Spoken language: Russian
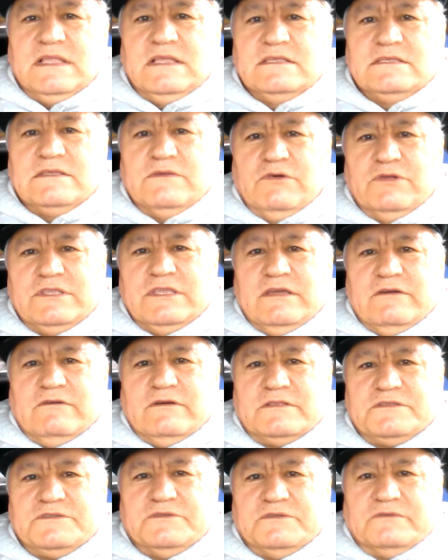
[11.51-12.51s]
Сегодня я
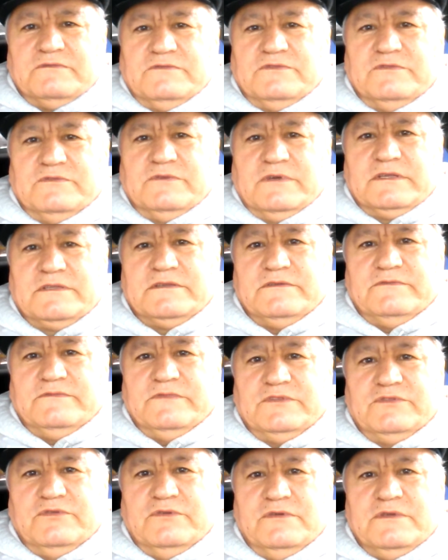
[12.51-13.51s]
отсюда веду, вас,
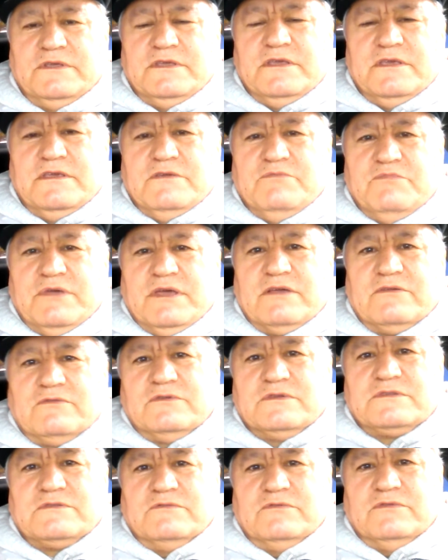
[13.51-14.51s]
веду
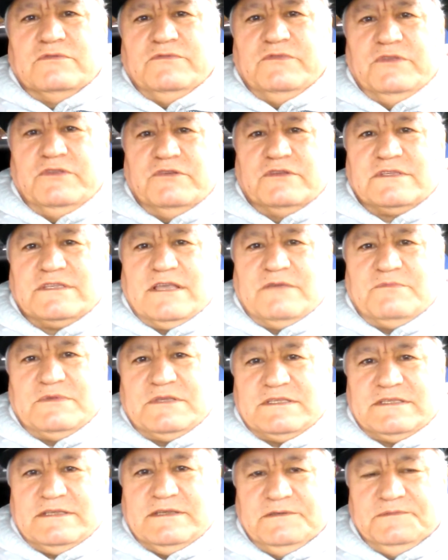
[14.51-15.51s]
первую свою
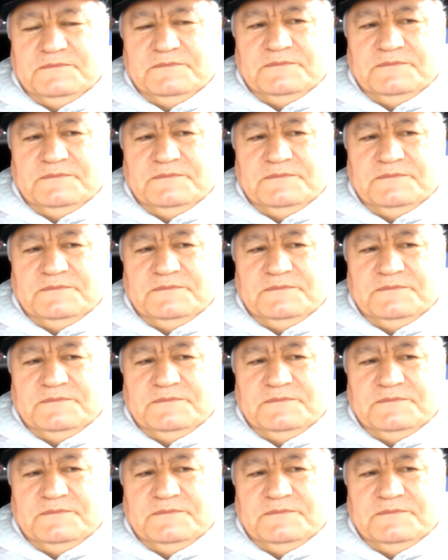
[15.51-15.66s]
видеозапись.